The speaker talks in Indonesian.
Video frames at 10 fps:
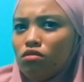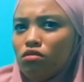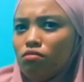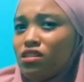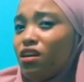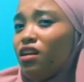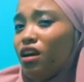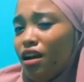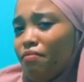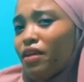bisa
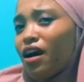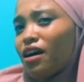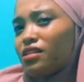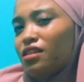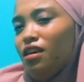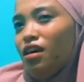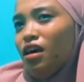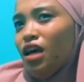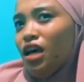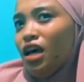diklaim gak sih
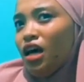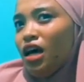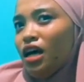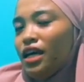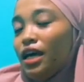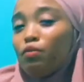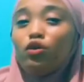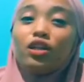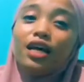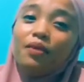ya
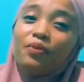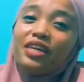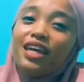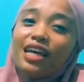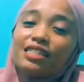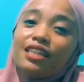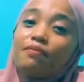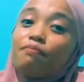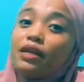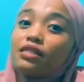menurut dari penjelasan
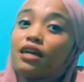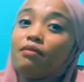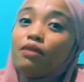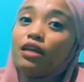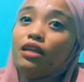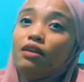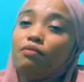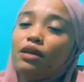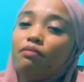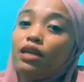tempat saya beli di
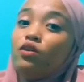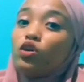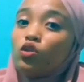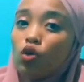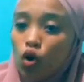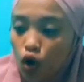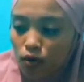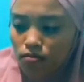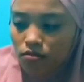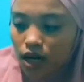
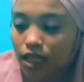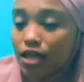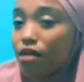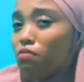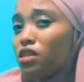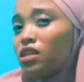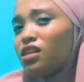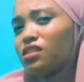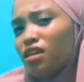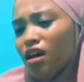blibli.com katanya bisa
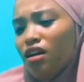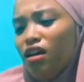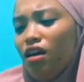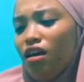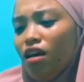sih ya di